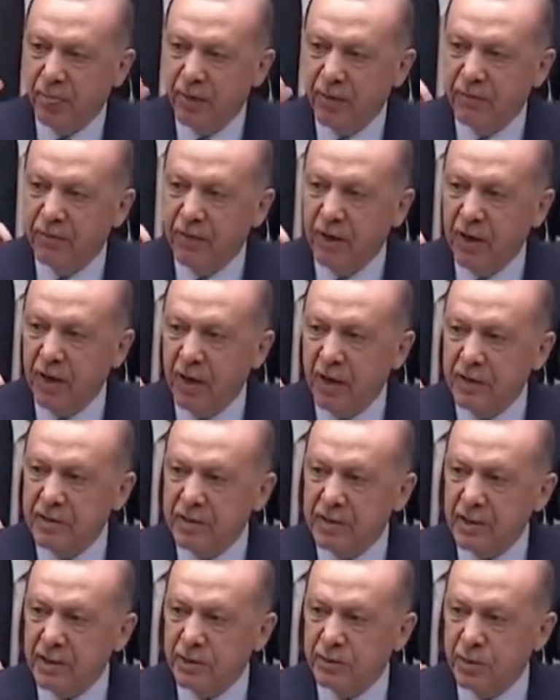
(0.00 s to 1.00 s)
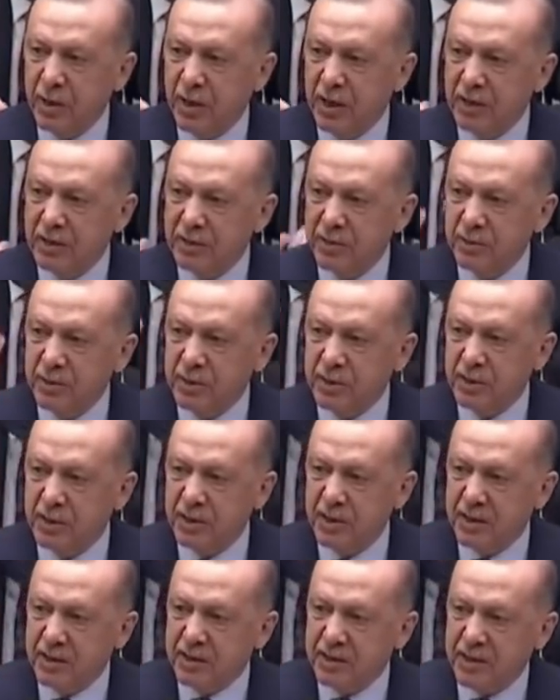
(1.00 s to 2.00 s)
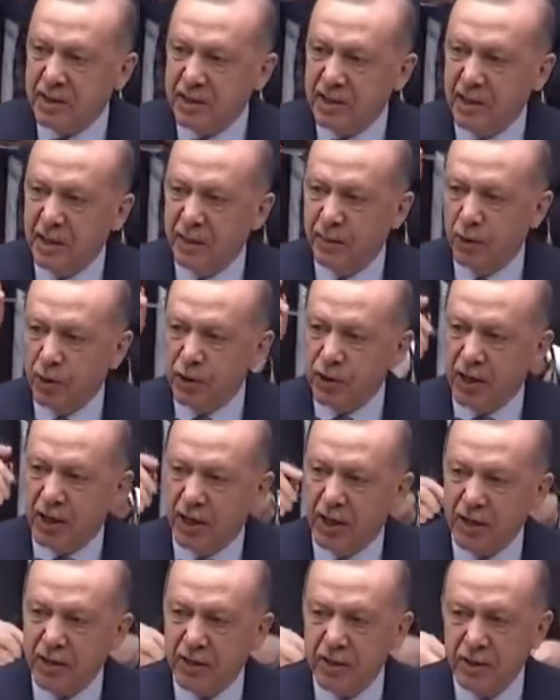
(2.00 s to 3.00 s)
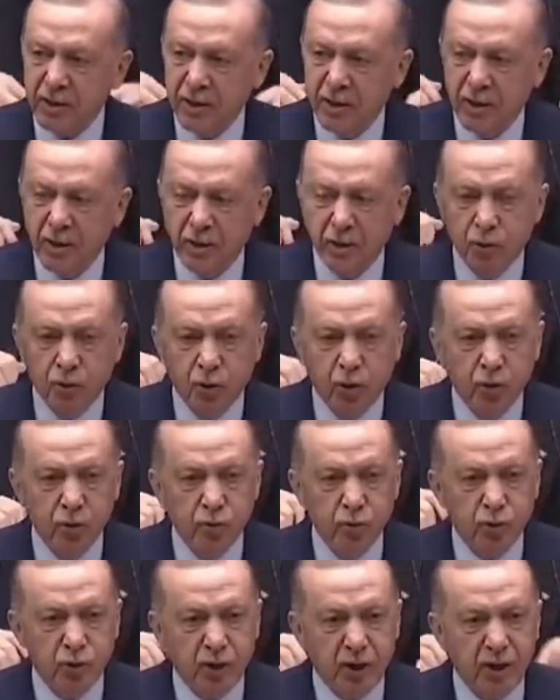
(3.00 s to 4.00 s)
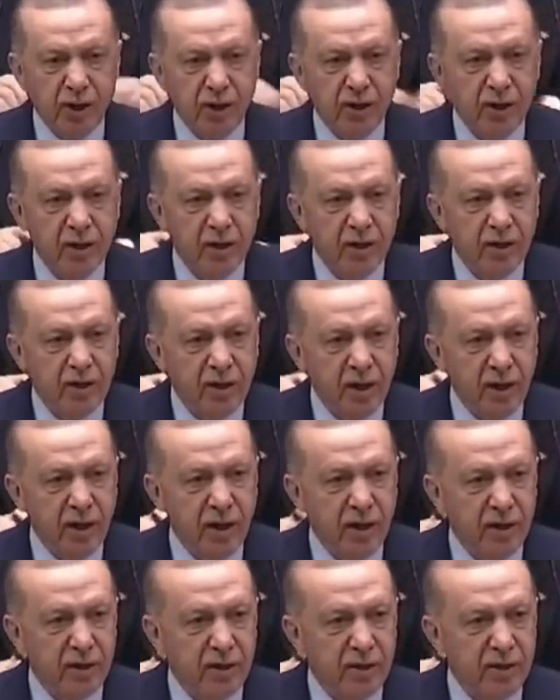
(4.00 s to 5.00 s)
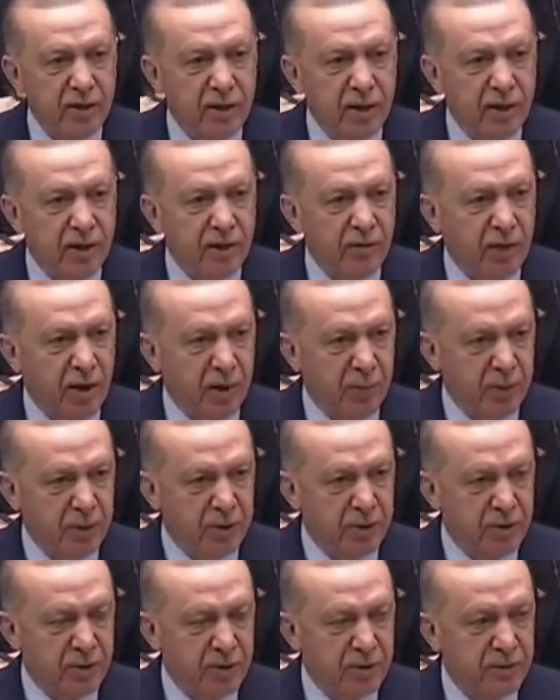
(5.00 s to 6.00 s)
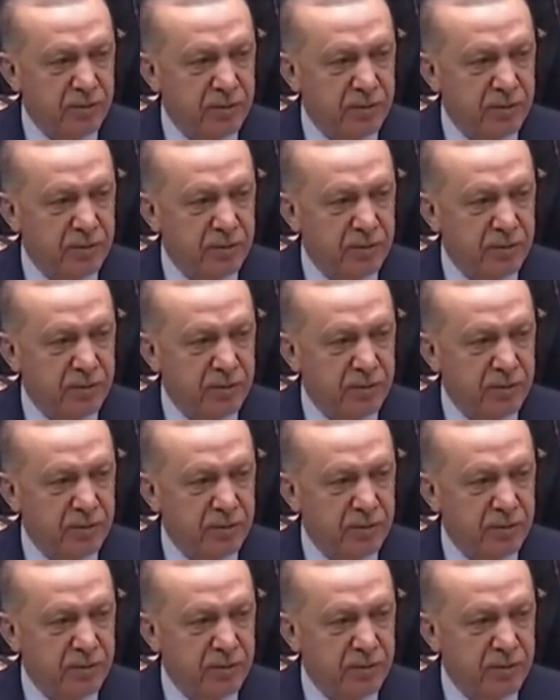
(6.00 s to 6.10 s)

ve aziz milletimizin desteğiyle bozarak yolumuza kararlılıkla devam ettik.